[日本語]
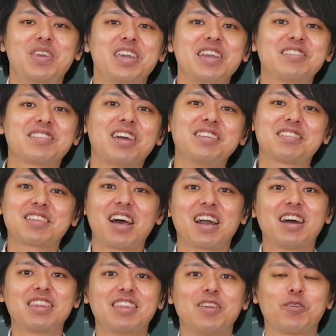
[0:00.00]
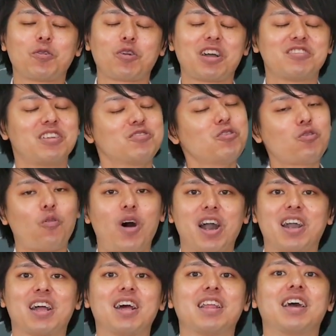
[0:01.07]
右下に下がってるとかってちょっと
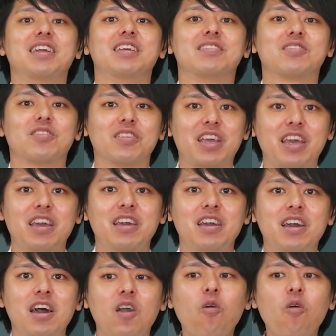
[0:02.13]
わからないですよね。